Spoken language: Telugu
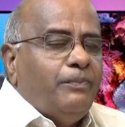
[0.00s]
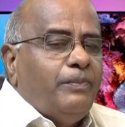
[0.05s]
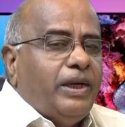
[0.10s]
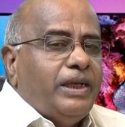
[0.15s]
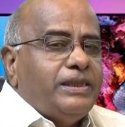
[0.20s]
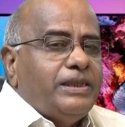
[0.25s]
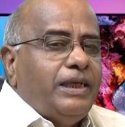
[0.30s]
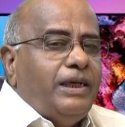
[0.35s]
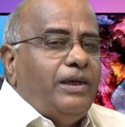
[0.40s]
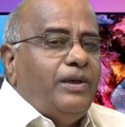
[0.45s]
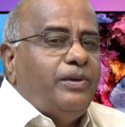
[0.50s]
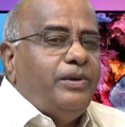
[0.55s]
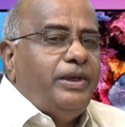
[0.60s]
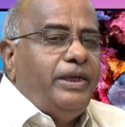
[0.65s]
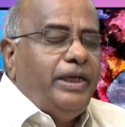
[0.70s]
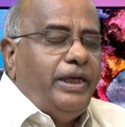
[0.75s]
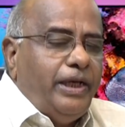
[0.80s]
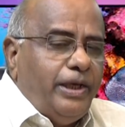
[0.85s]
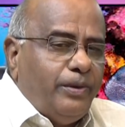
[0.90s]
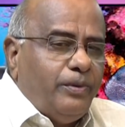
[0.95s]
ప్రజల్లో
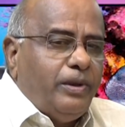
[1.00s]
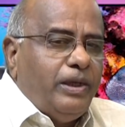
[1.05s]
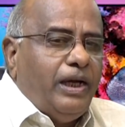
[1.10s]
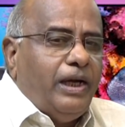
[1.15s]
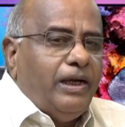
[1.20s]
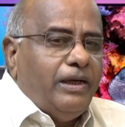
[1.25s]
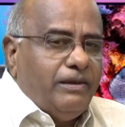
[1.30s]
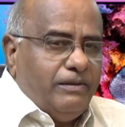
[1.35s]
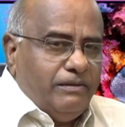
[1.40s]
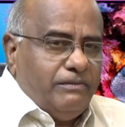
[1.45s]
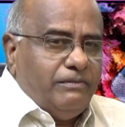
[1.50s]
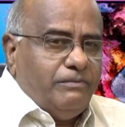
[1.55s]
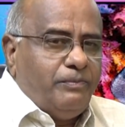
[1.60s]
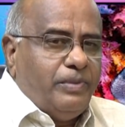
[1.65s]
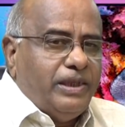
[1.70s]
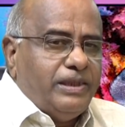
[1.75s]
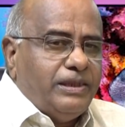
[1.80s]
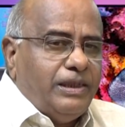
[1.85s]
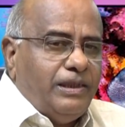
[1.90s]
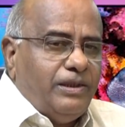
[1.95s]
నేరుగా
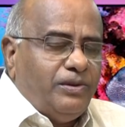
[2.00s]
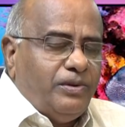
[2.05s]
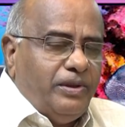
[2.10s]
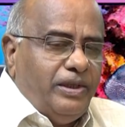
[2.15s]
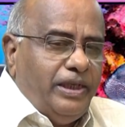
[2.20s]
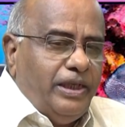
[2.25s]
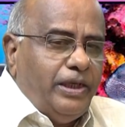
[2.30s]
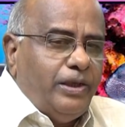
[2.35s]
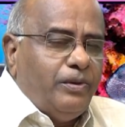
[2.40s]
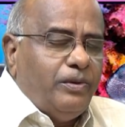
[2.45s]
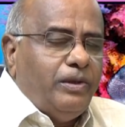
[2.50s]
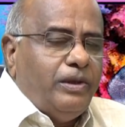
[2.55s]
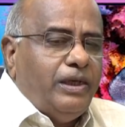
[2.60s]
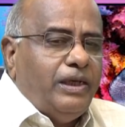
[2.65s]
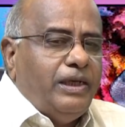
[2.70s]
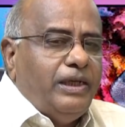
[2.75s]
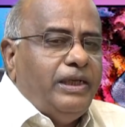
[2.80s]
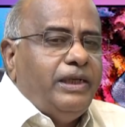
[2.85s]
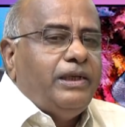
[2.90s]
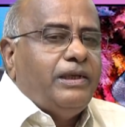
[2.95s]
ప్రజలతో నేరుగా
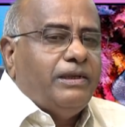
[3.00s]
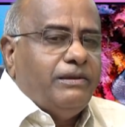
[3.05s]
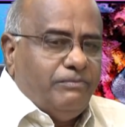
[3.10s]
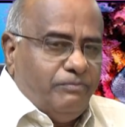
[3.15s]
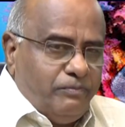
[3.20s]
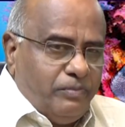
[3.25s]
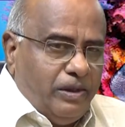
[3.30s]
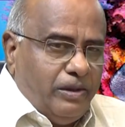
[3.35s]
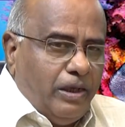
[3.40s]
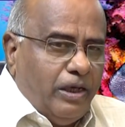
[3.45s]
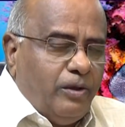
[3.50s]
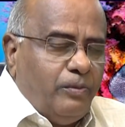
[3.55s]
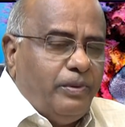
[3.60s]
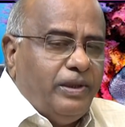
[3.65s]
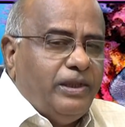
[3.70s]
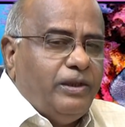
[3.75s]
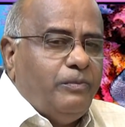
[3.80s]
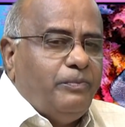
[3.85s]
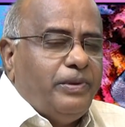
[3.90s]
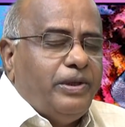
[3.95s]
లింక్
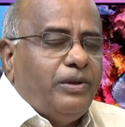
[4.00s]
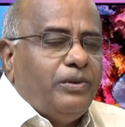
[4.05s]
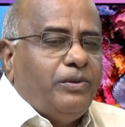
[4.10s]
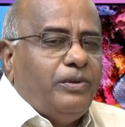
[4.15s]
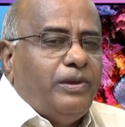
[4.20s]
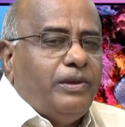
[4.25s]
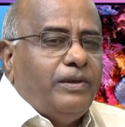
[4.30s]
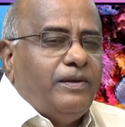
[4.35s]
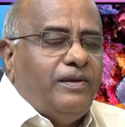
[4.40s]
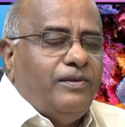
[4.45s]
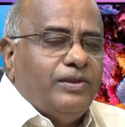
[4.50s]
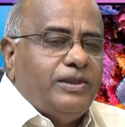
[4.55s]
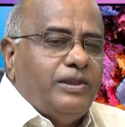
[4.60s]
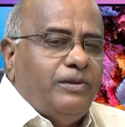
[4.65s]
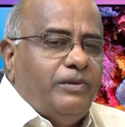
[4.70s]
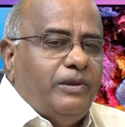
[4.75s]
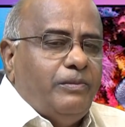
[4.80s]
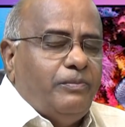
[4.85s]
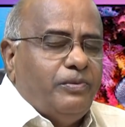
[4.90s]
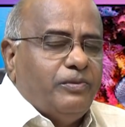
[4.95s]
అనుబంధం పెట్టుకోవడం
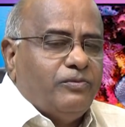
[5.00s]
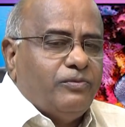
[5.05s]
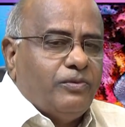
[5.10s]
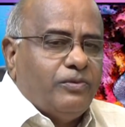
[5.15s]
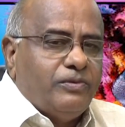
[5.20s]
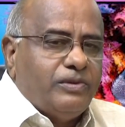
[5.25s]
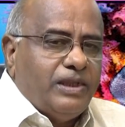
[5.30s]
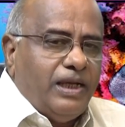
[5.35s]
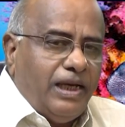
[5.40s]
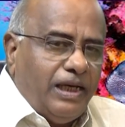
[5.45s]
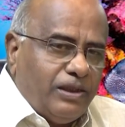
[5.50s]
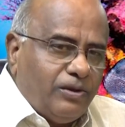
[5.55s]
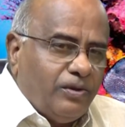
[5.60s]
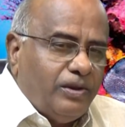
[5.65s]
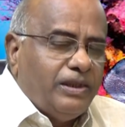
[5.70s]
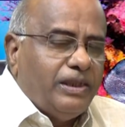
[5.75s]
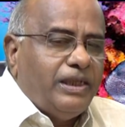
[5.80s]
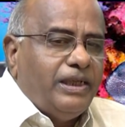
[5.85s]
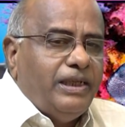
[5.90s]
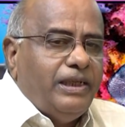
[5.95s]
అవసరమని చాలా
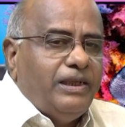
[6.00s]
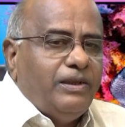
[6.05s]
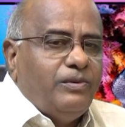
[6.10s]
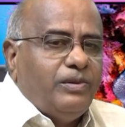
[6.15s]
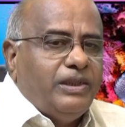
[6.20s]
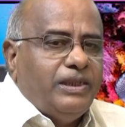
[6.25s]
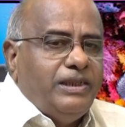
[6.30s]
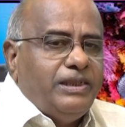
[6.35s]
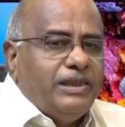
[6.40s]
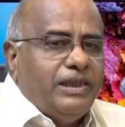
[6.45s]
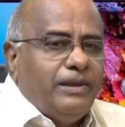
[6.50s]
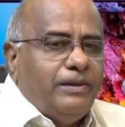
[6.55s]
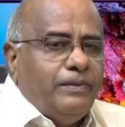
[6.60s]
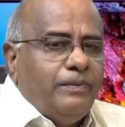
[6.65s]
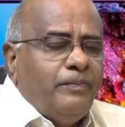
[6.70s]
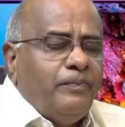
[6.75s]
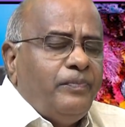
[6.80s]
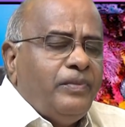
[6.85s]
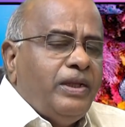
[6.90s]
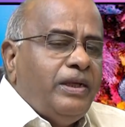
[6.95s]
తొందరగానే గుర్తించారు
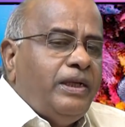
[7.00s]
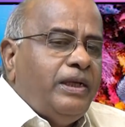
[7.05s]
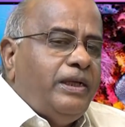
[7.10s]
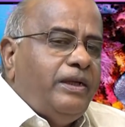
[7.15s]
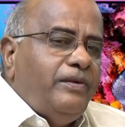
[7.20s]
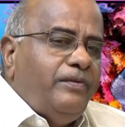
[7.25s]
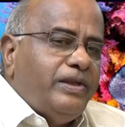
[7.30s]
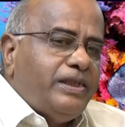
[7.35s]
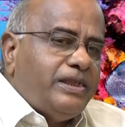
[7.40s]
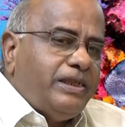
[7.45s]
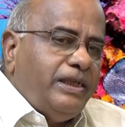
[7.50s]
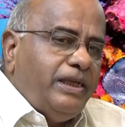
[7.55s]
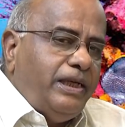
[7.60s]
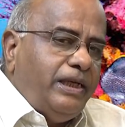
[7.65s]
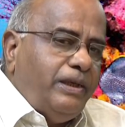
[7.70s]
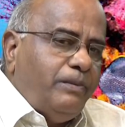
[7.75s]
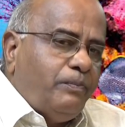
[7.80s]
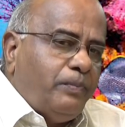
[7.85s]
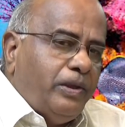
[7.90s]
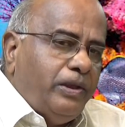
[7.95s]
ఈ
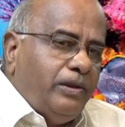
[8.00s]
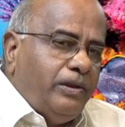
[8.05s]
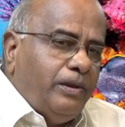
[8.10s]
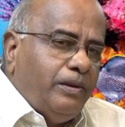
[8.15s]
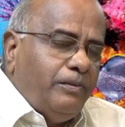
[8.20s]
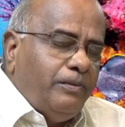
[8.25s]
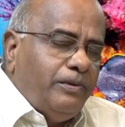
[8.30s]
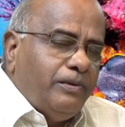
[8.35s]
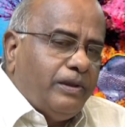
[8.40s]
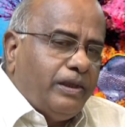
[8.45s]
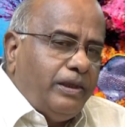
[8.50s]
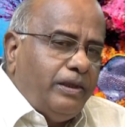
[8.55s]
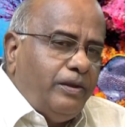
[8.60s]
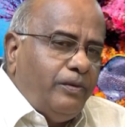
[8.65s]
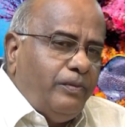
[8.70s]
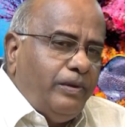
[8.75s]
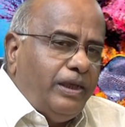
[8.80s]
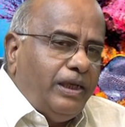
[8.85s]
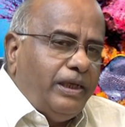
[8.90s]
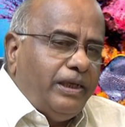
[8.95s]
విషయాన్ని పంతొమ్మిది
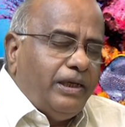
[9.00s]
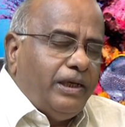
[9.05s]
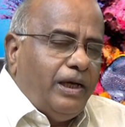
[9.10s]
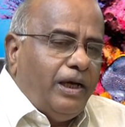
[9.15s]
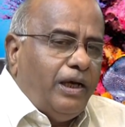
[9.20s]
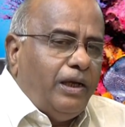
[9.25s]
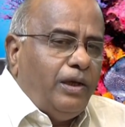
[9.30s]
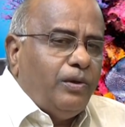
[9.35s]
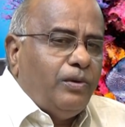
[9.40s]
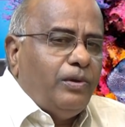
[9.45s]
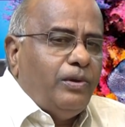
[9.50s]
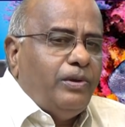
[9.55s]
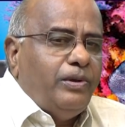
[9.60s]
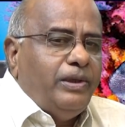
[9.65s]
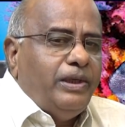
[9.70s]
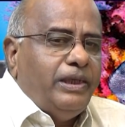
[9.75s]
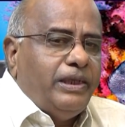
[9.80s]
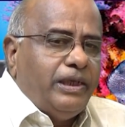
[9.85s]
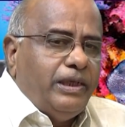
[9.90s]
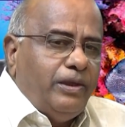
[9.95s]
రెండు వేల
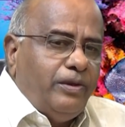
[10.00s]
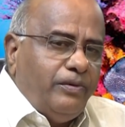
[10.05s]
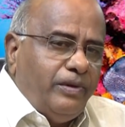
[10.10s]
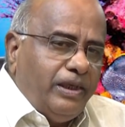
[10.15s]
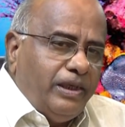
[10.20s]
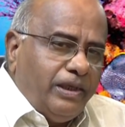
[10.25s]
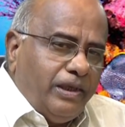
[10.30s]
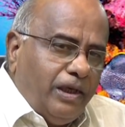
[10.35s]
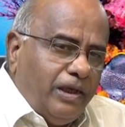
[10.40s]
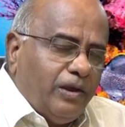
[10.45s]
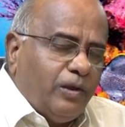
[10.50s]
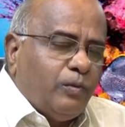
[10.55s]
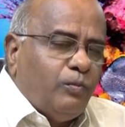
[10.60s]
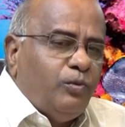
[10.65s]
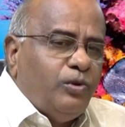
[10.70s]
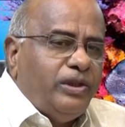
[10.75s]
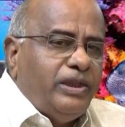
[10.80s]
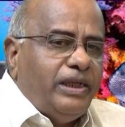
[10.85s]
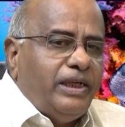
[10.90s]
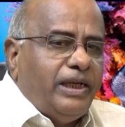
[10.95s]
నాలుగులోనే రెండు వేల నాలుగు
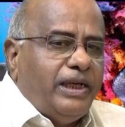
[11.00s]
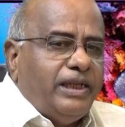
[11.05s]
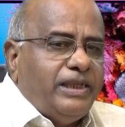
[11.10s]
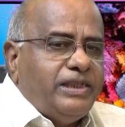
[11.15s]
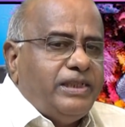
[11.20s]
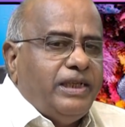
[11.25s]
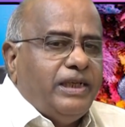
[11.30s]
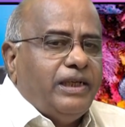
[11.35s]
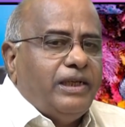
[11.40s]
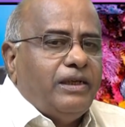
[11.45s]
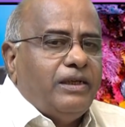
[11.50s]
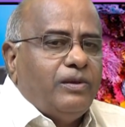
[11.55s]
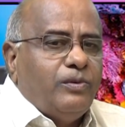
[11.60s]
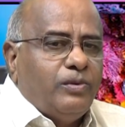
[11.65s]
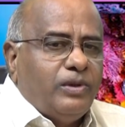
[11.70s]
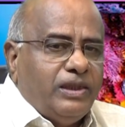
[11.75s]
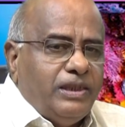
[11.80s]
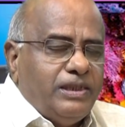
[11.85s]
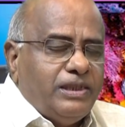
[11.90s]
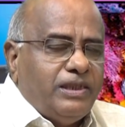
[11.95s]
ముందే రాజశేఖర రెడ్డి
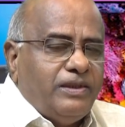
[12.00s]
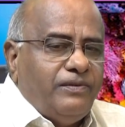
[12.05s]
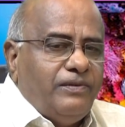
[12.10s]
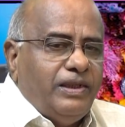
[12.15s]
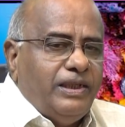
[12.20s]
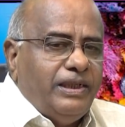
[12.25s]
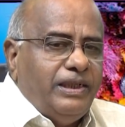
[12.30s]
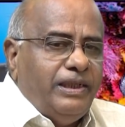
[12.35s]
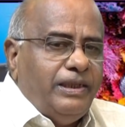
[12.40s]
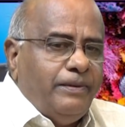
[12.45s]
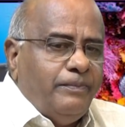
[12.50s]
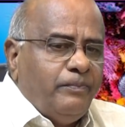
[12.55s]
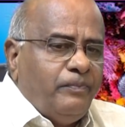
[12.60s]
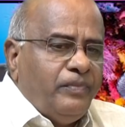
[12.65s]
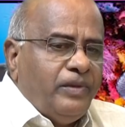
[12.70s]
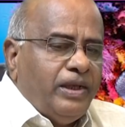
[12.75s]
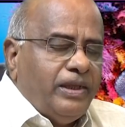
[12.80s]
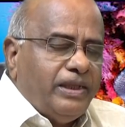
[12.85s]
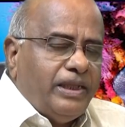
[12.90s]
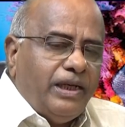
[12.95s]
గుర్తించడం వల్లనే
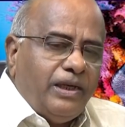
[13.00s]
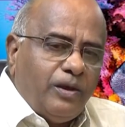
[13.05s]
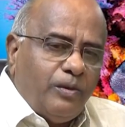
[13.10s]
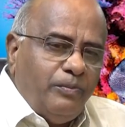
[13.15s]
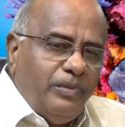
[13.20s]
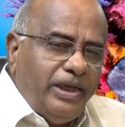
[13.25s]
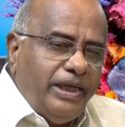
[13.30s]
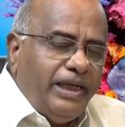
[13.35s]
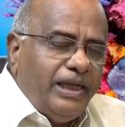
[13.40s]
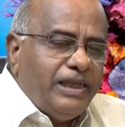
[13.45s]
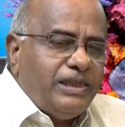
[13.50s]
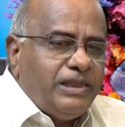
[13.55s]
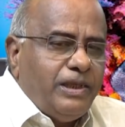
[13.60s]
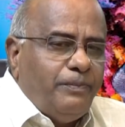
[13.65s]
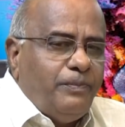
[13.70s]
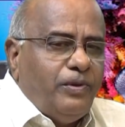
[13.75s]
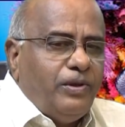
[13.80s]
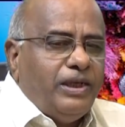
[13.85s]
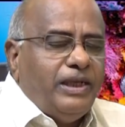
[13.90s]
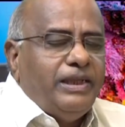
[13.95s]
తనకు మీడియా
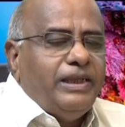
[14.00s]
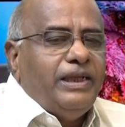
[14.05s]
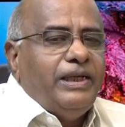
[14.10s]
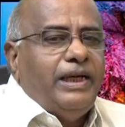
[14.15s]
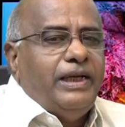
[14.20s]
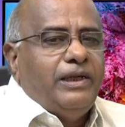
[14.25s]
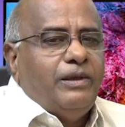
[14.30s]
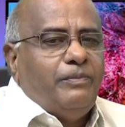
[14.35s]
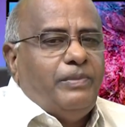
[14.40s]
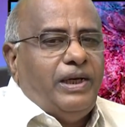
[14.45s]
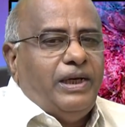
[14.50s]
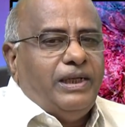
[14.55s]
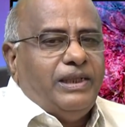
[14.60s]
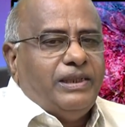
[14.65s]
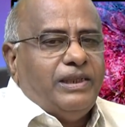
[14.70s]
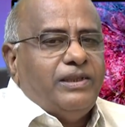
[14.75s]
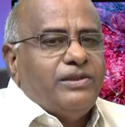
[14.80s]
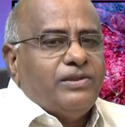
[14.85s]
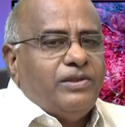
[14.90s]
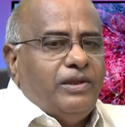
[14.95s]
సపోర్ట్ లేదని ఆయనకు బాగా
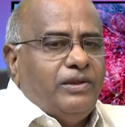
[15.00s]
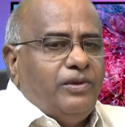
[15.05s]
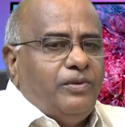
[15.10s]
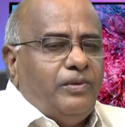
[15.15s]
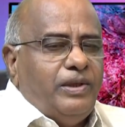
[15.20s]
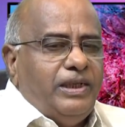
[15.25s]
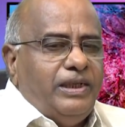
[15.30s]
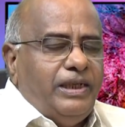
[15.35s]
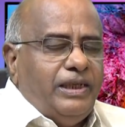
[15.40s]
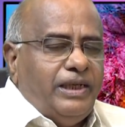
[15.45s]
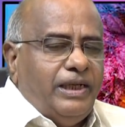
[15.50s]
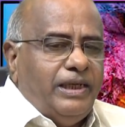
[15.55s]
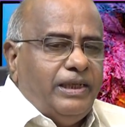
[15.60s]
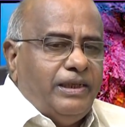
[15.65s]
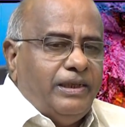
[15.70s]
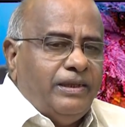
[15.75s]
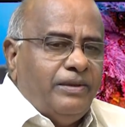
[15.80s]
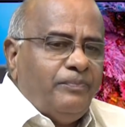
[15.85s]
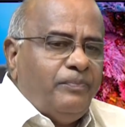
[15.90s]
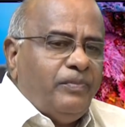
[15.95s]
తెలుసు అందువలనే ఆయన